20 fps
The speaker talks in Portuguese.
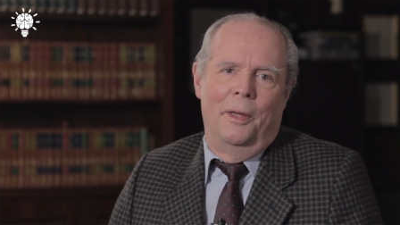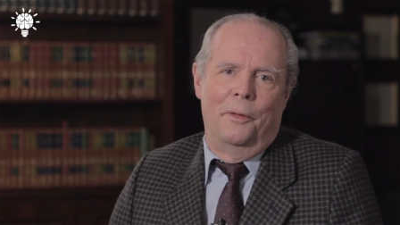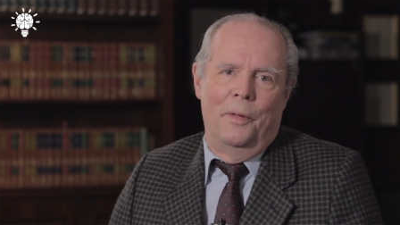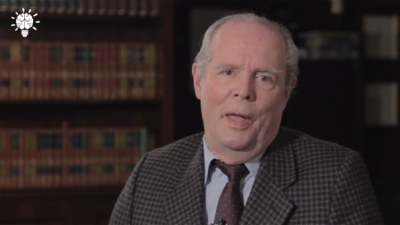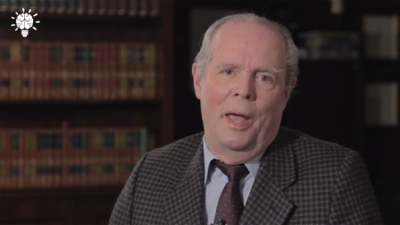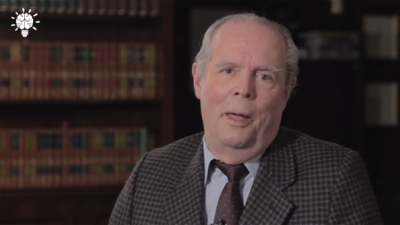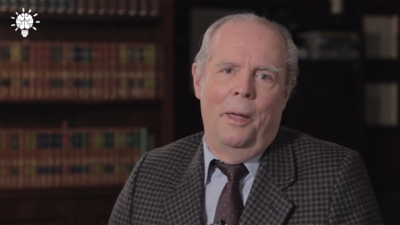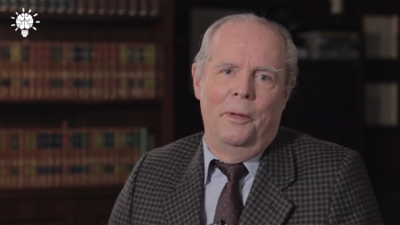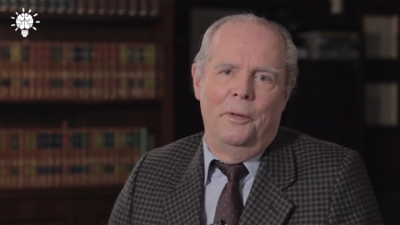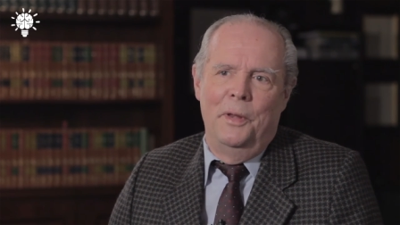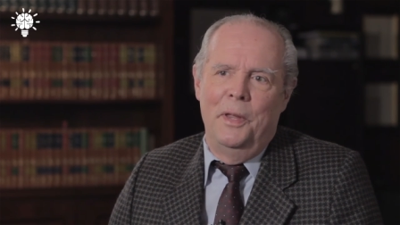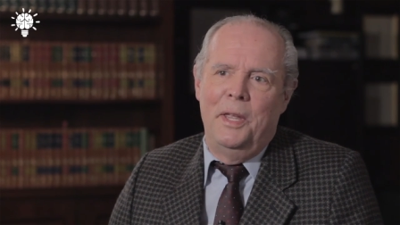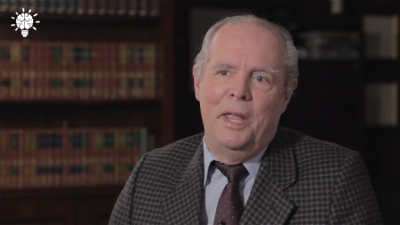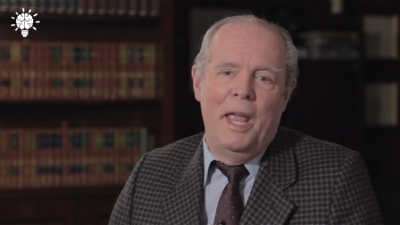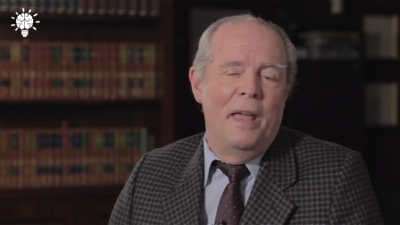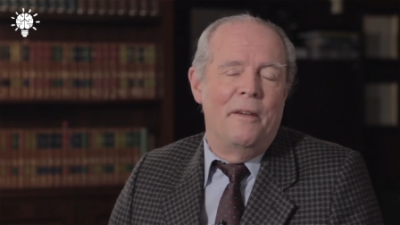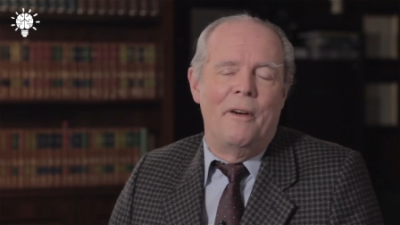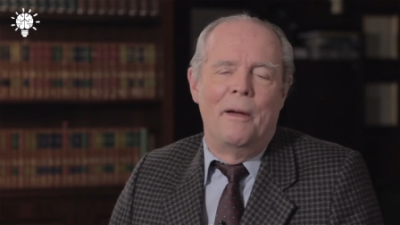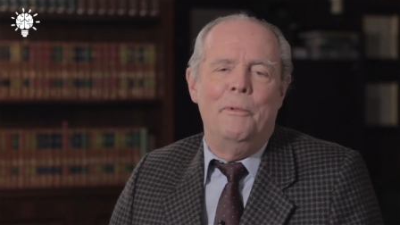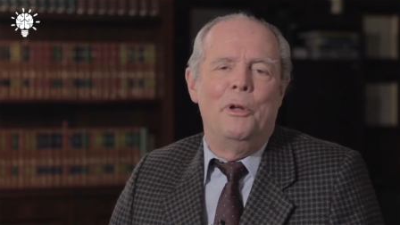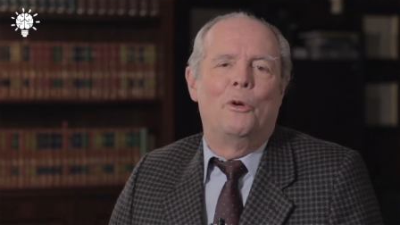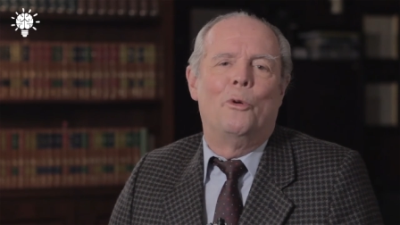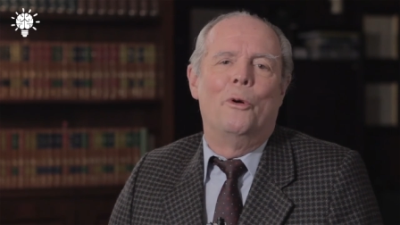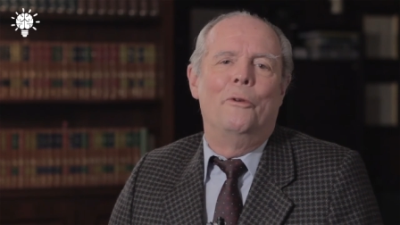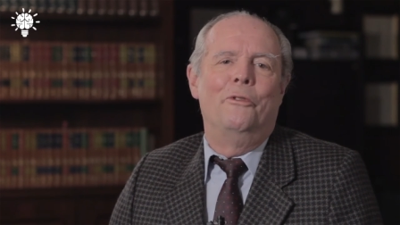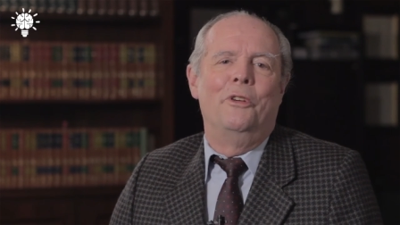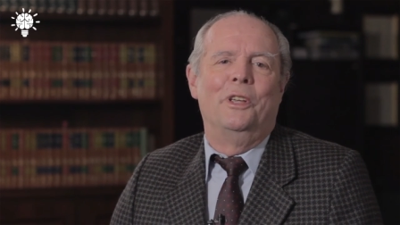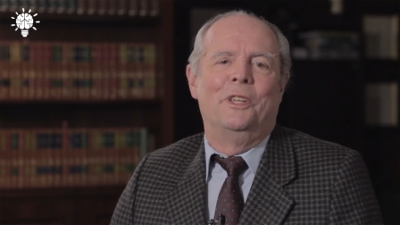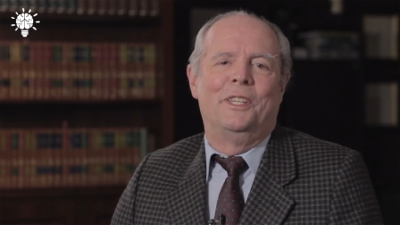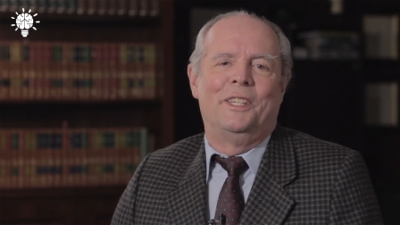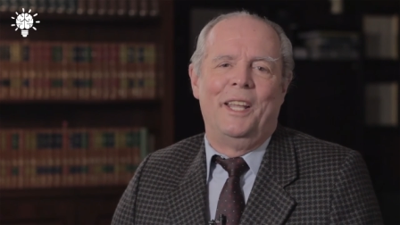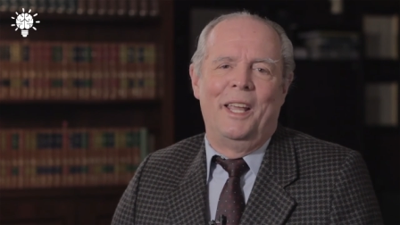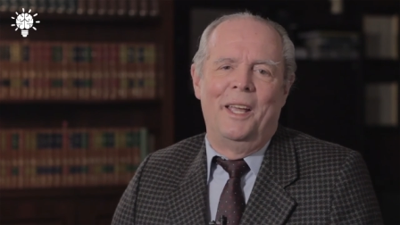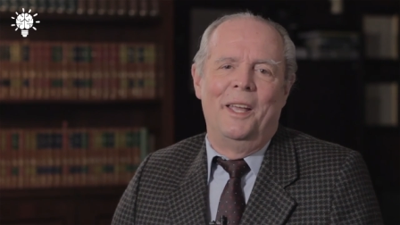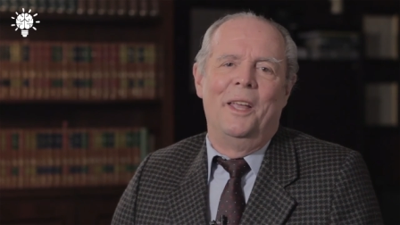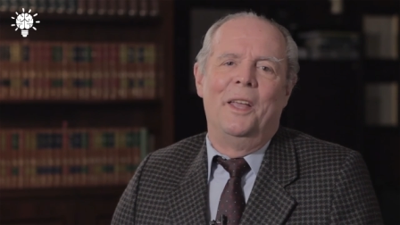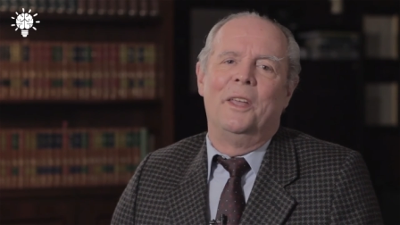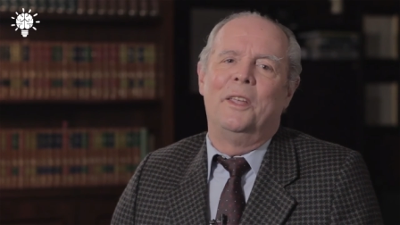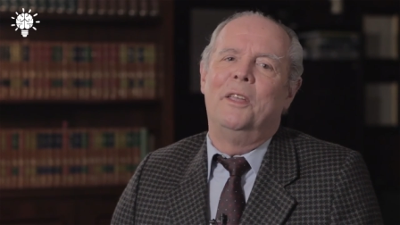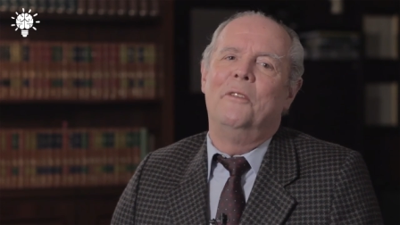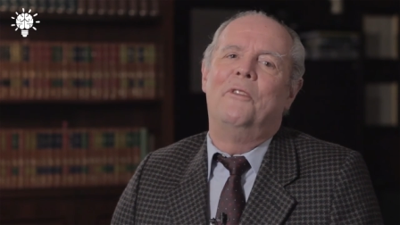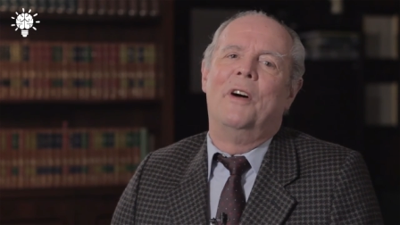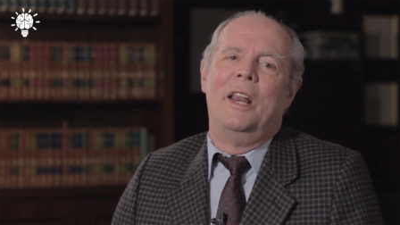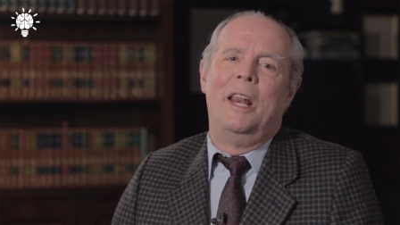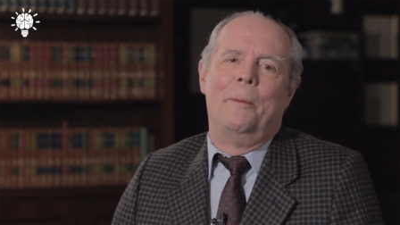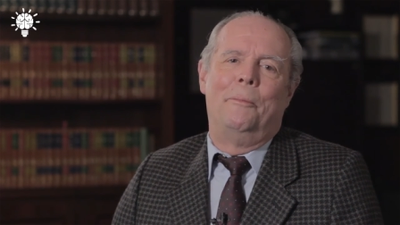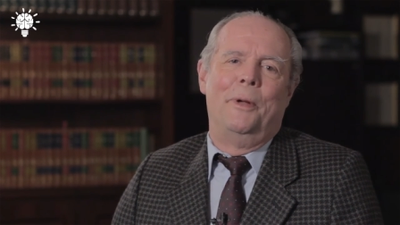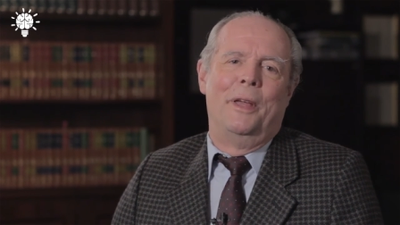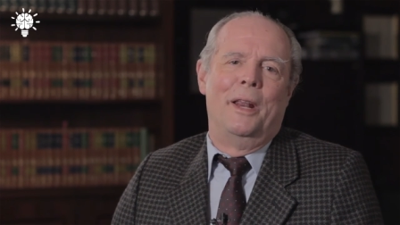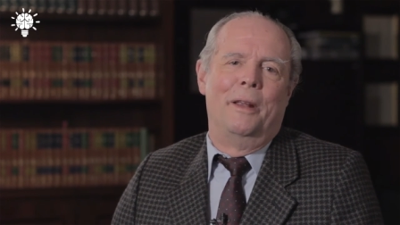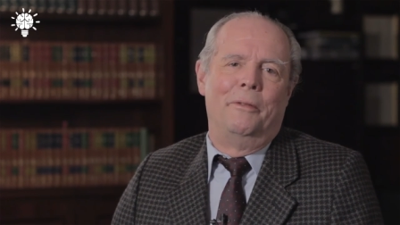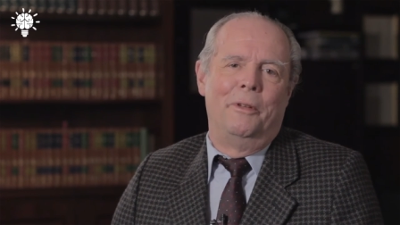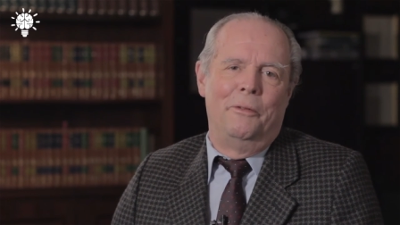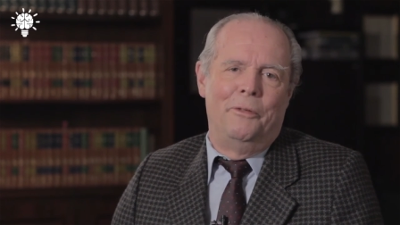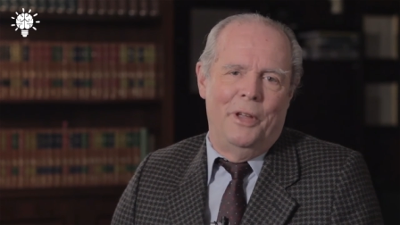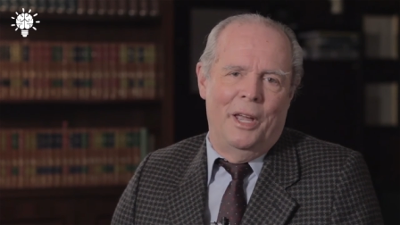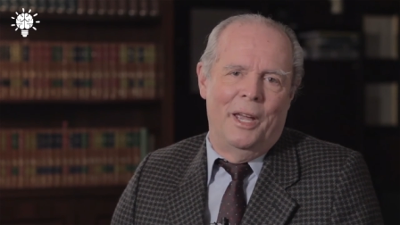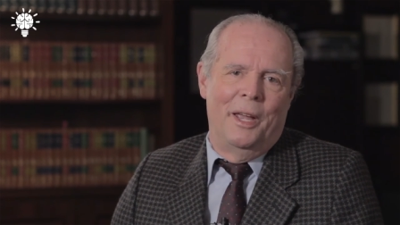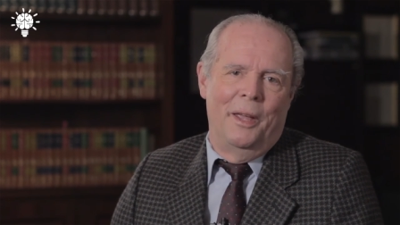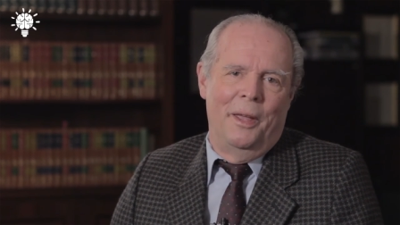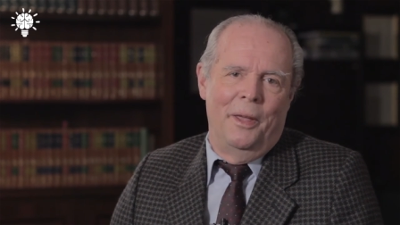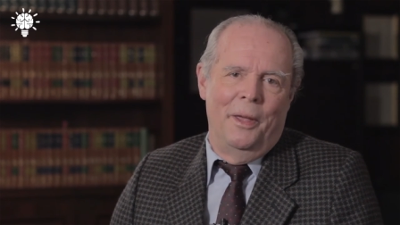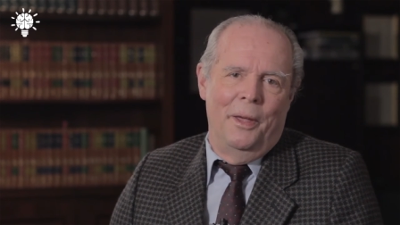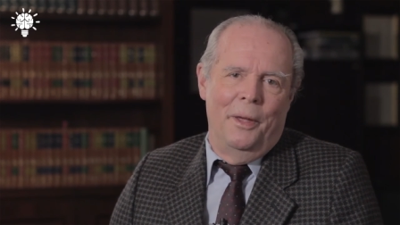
Né? Ninguém vai me convencer que vale a pena viver